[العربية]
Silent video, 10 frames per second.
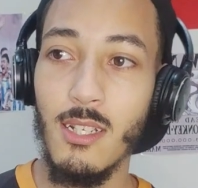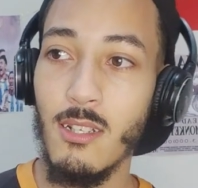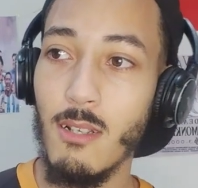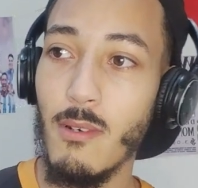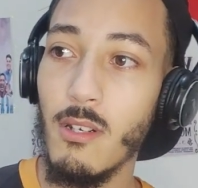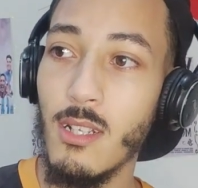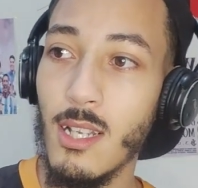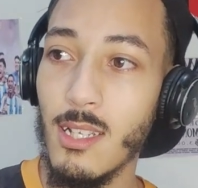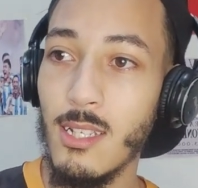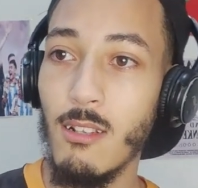يعني دابا
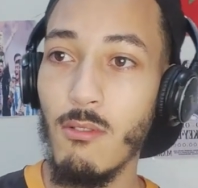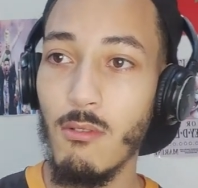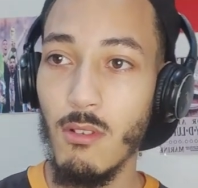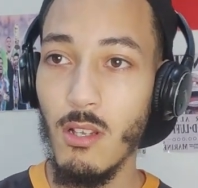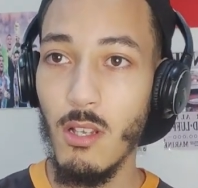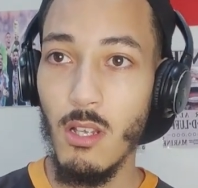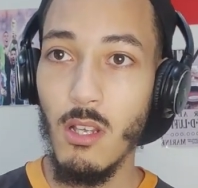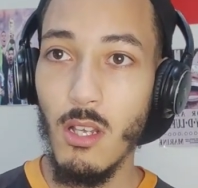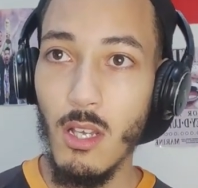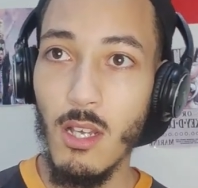هذا كيديروه
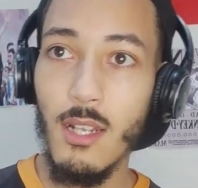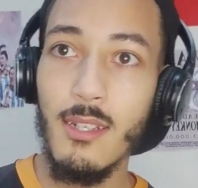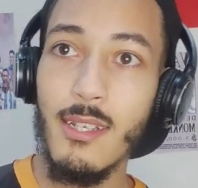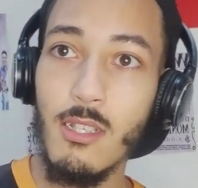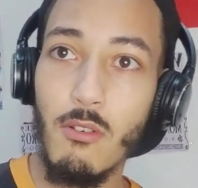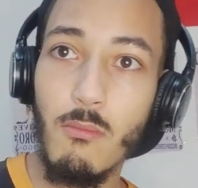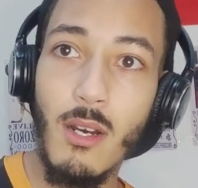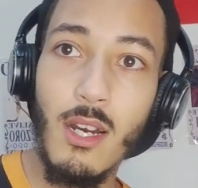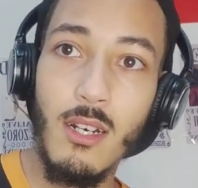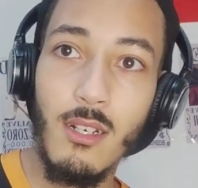ديجا
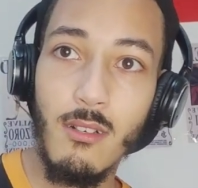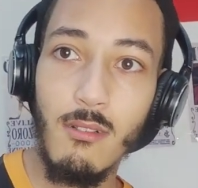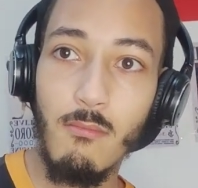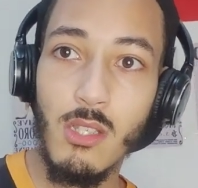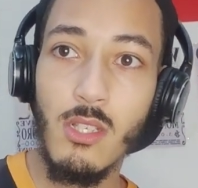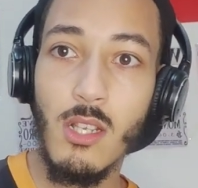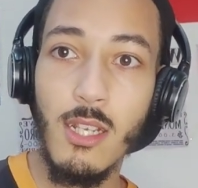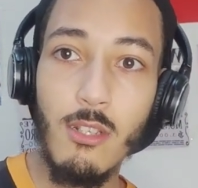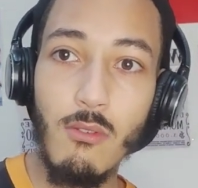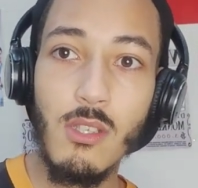هما
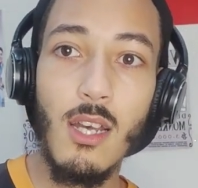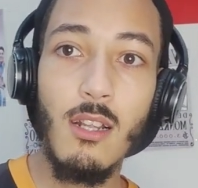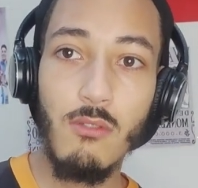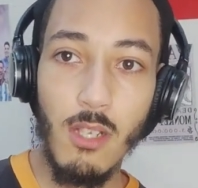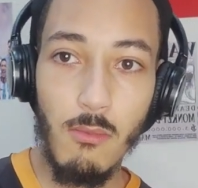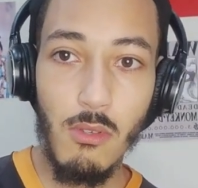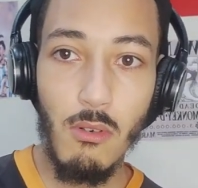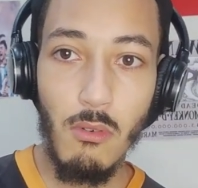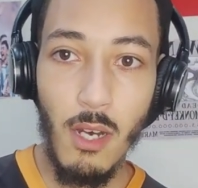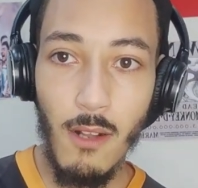مسجلين وسالوا جامشو
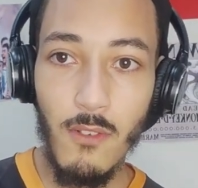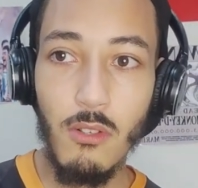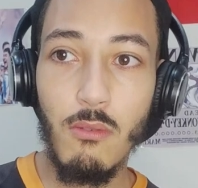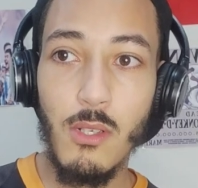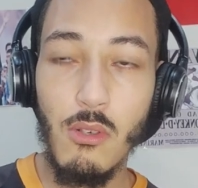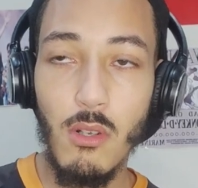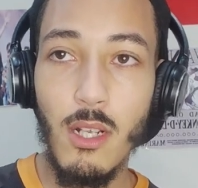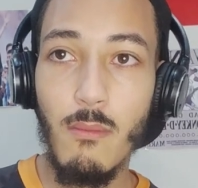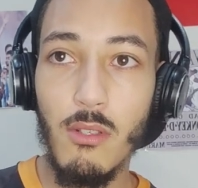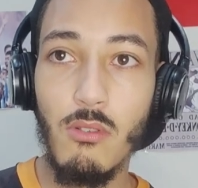وعارفين هما شكون
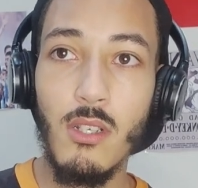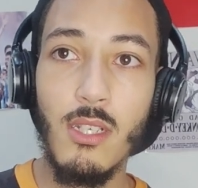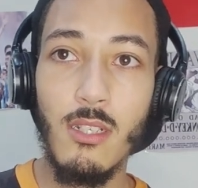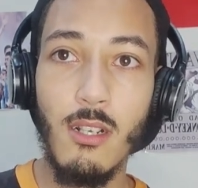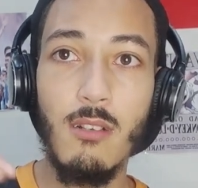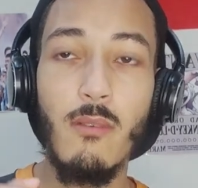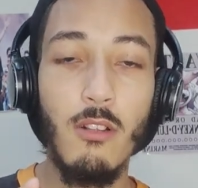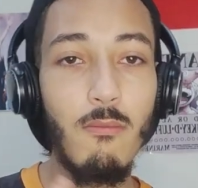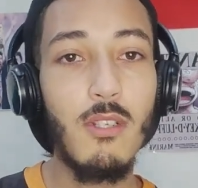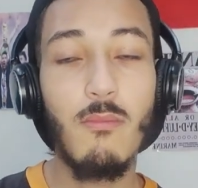اللي ربح شكون كاين كل
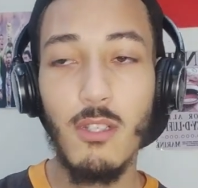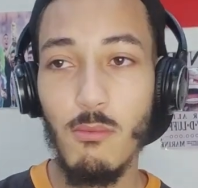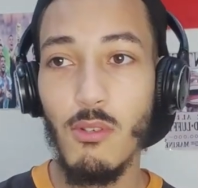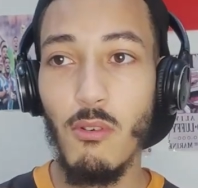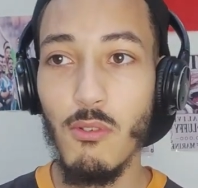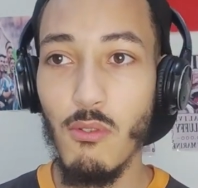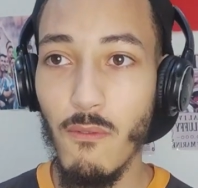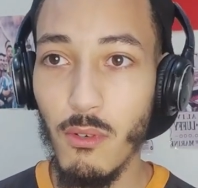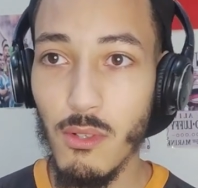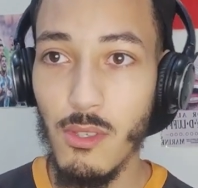المعلومات ما خصهمش يخرجوا
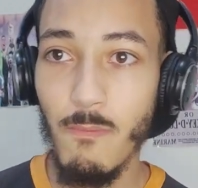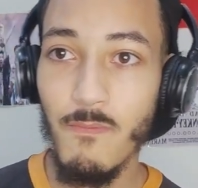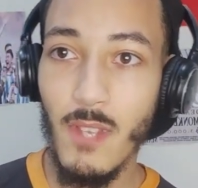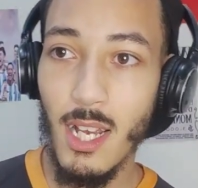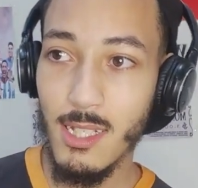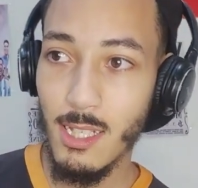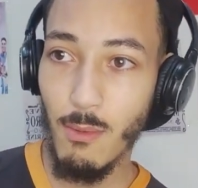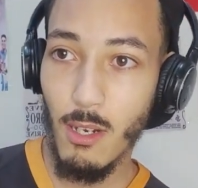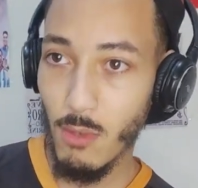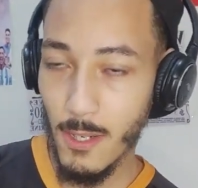اوف كورس حيت
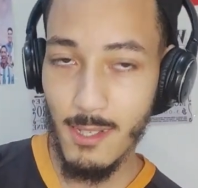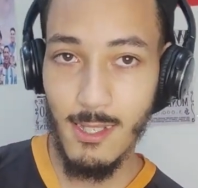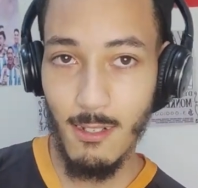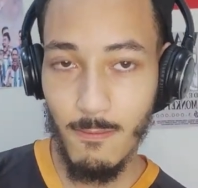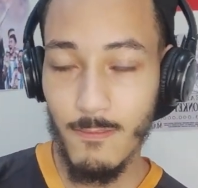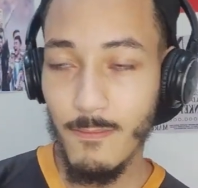كيبقاو خاصين